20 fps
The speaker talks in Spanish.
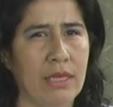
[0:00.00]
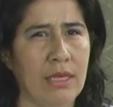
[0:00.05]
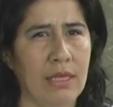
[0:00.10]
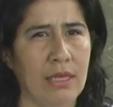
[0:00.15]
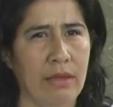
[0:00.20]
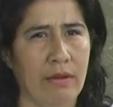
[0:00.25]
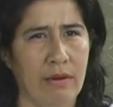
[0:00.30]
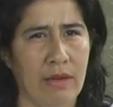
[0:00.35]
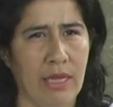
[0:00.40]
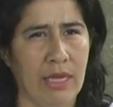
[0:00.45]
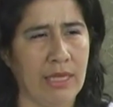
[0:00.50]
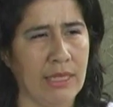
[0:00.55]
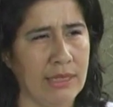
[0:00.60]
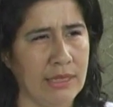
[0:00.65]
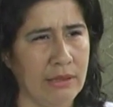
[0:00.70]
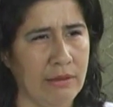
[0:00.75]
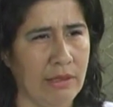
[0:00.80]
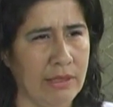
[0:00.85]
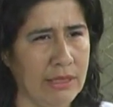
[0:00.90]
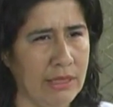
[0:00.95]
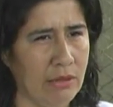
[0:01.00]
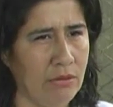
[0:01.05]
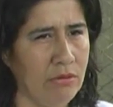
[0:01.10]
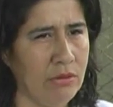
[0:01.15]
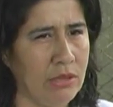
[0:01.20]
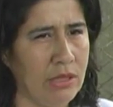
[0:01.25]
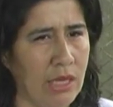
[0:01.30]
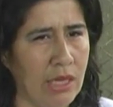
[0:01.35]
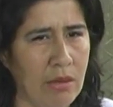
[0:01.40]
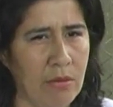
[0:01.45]
y de verdad que se va a hacer
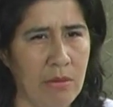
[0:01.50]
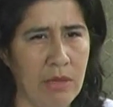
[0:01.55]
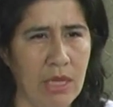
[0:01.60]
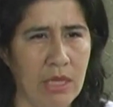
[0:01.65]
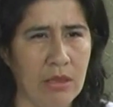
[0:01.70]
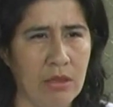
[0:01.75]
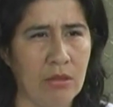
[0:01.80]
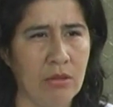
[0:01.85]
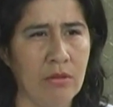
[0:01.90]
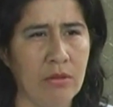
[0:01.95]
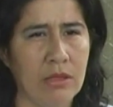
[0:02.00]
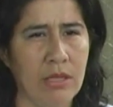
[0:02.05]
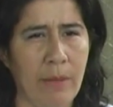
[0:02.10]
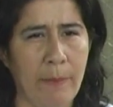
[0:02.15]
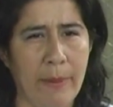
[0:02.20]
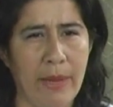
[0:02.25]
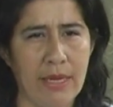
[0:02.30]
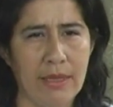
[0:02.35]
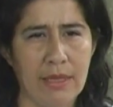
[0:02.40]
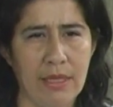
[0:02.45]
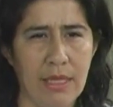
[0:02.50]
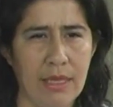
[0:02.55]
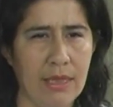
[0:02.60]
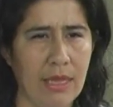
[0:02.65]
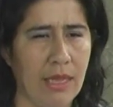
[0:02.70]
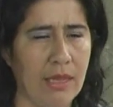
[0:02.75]
un seguimiento de parte de,